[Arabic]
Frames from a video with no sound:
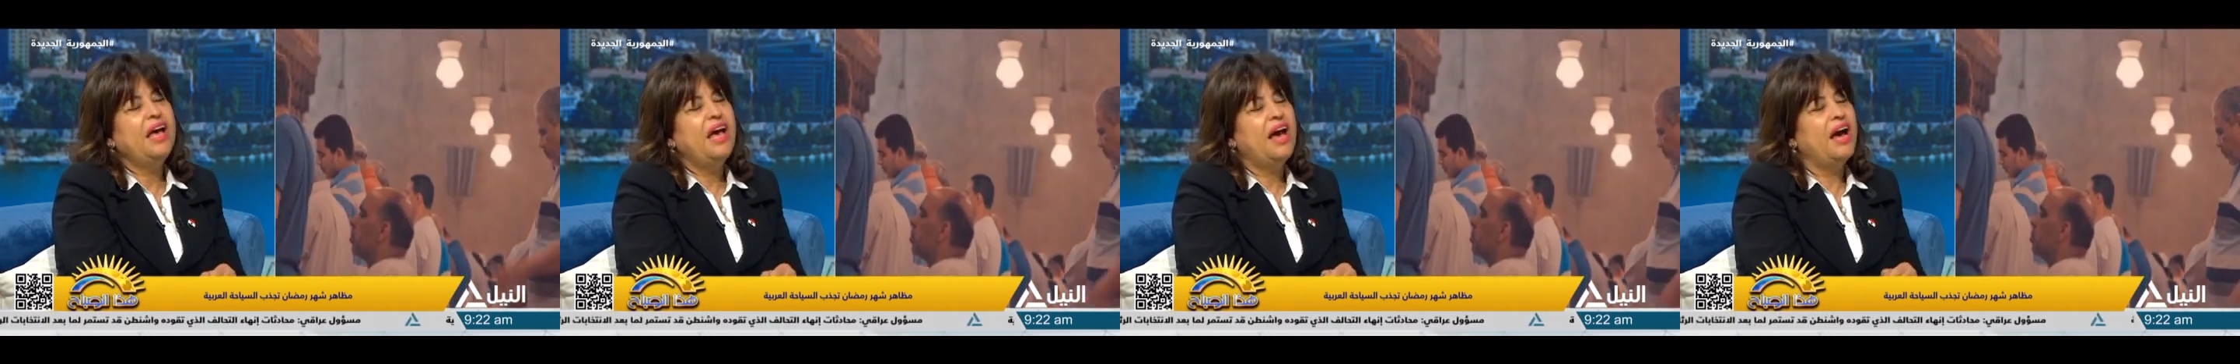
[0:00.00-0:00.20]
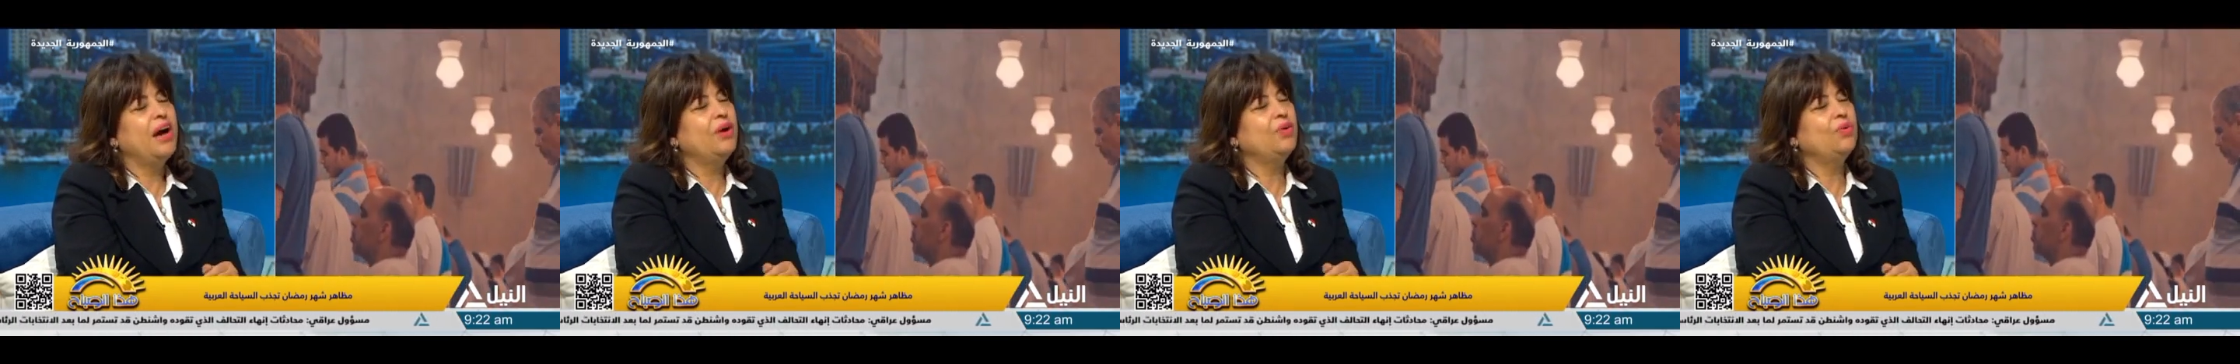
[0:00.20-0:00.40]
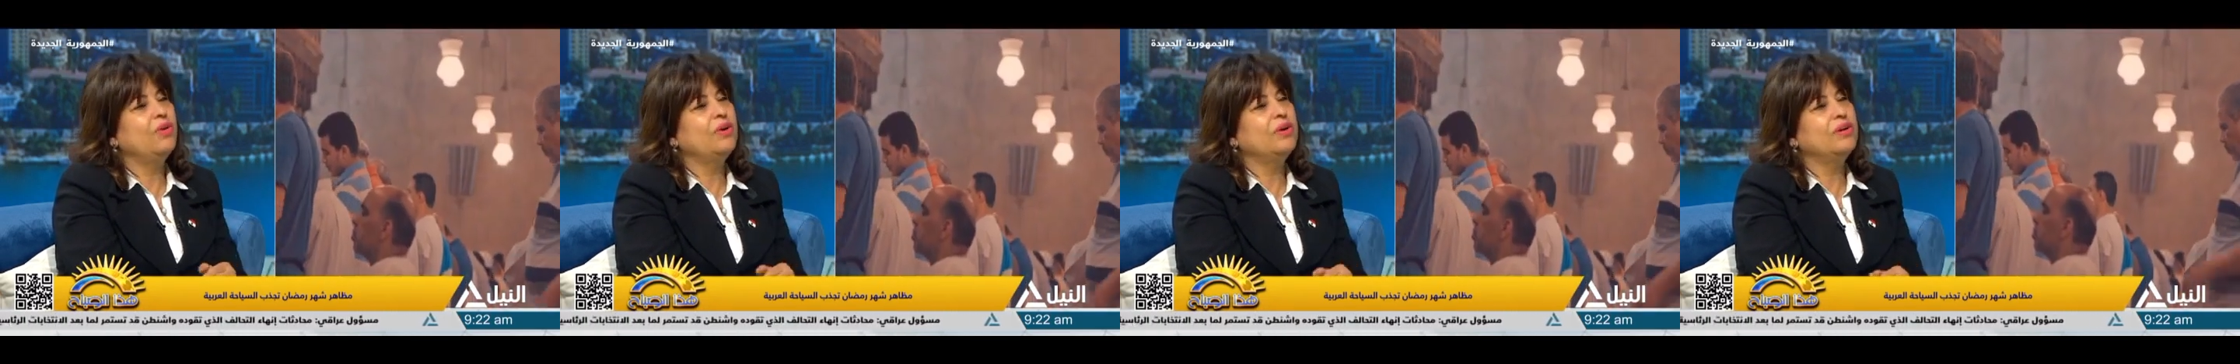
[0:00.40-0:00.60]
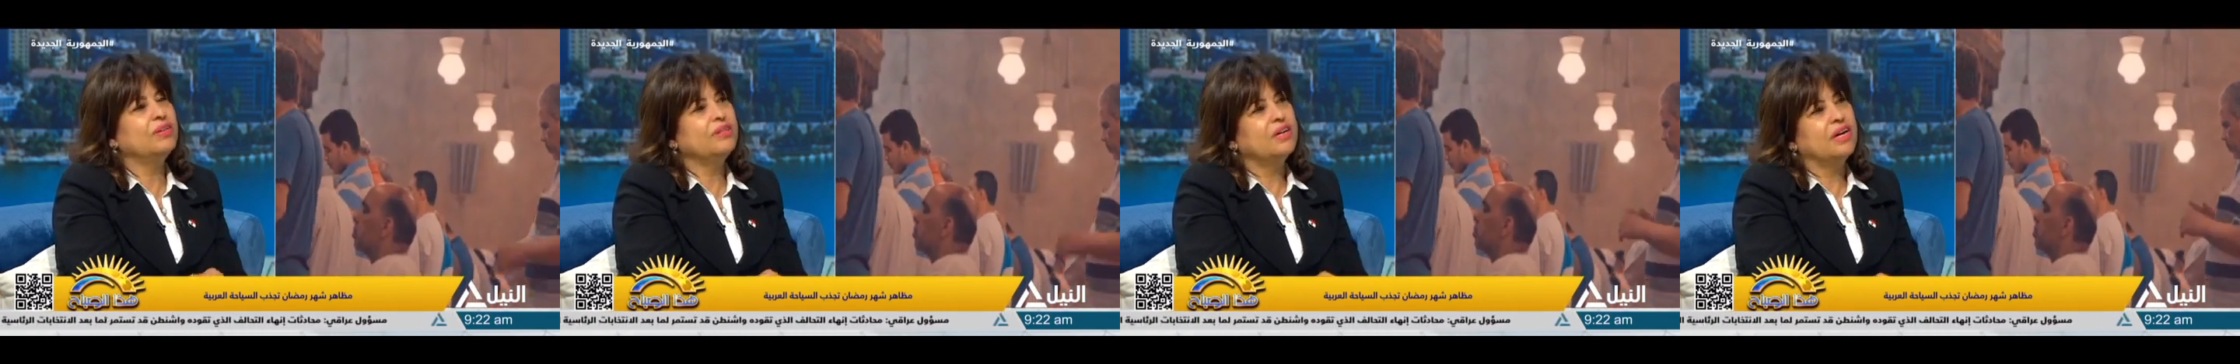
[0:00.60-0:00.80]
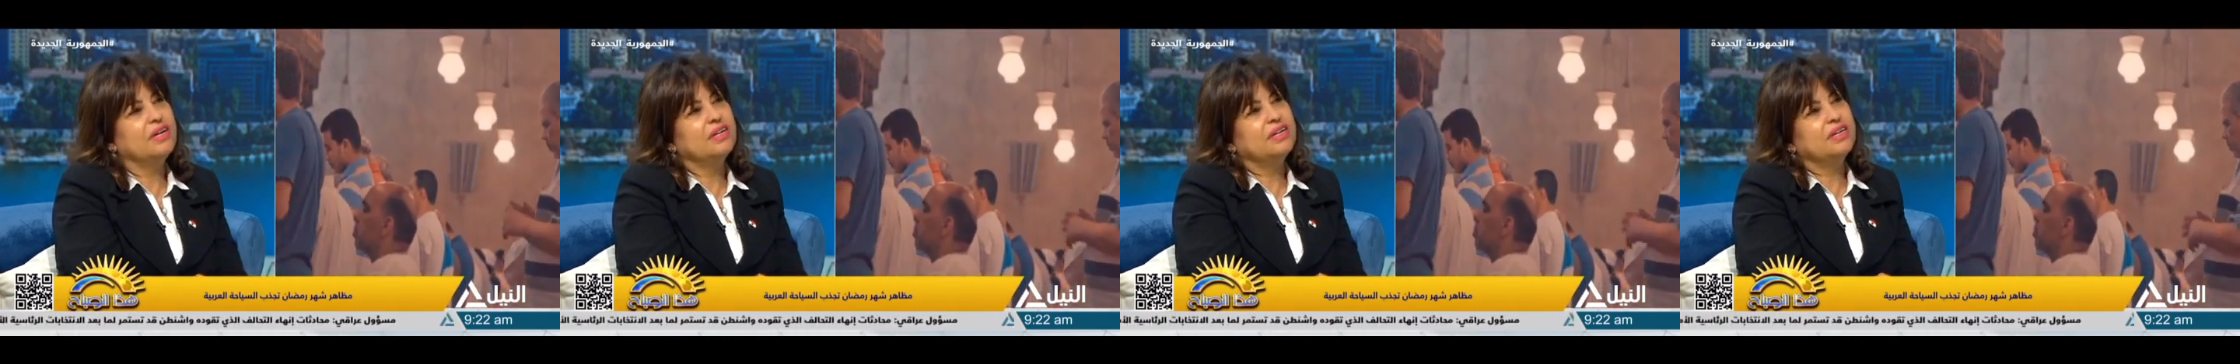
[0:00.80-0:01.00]
ووعي آه،
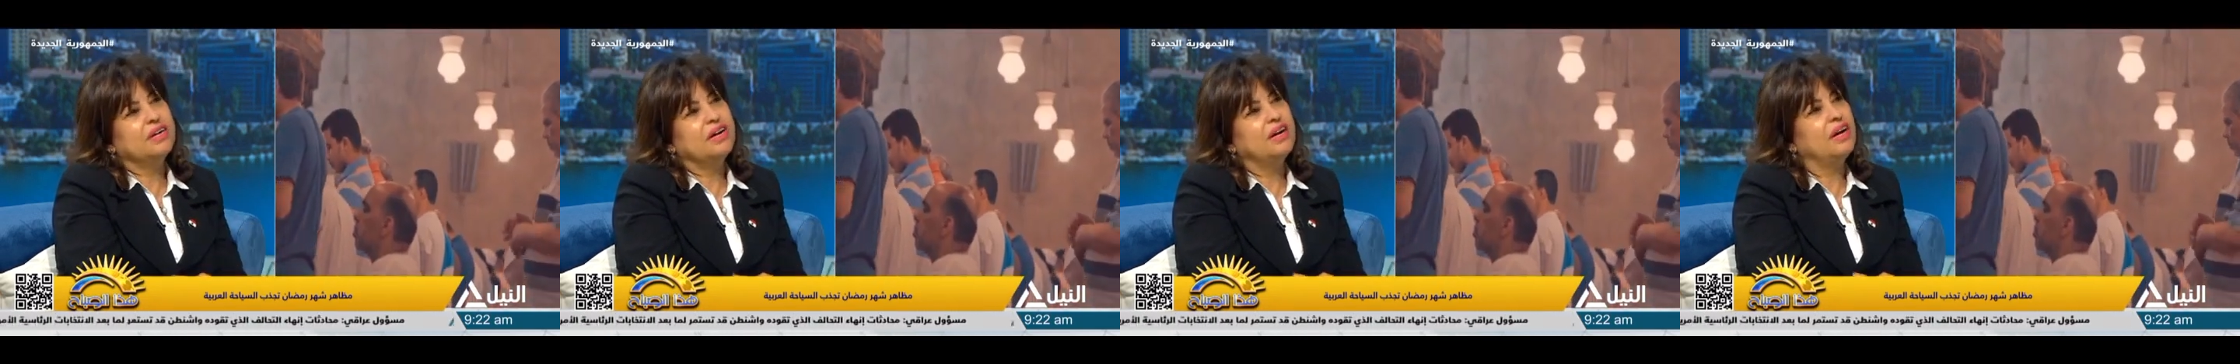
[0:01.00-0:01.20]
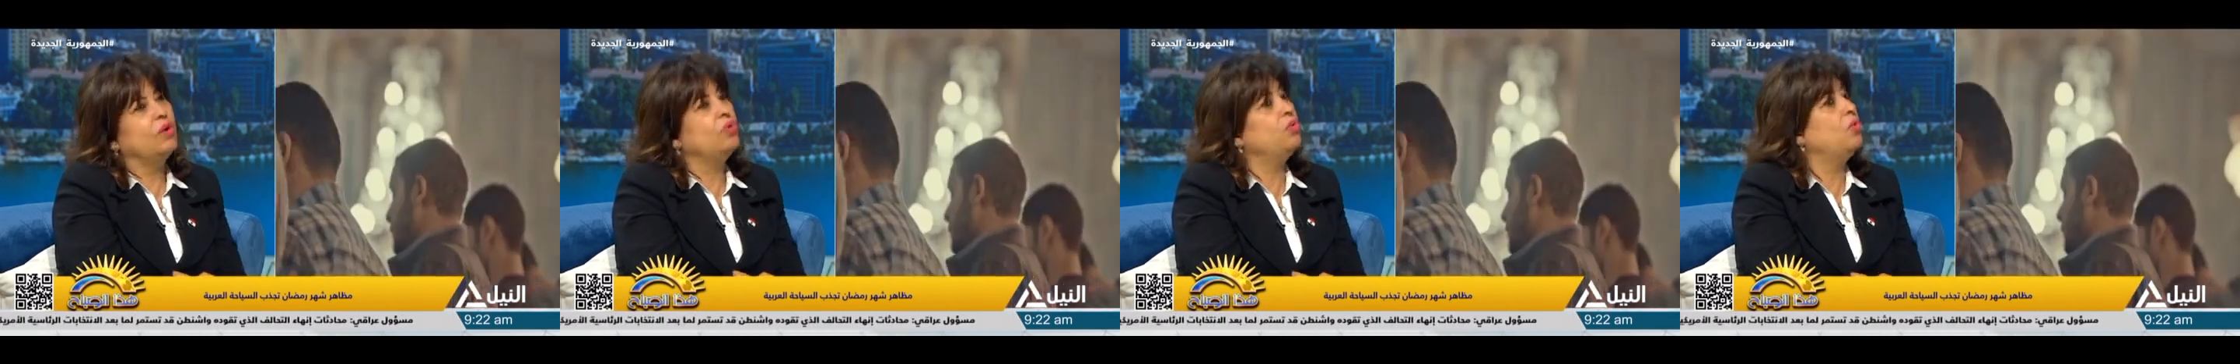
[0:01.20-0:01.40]
كمان اه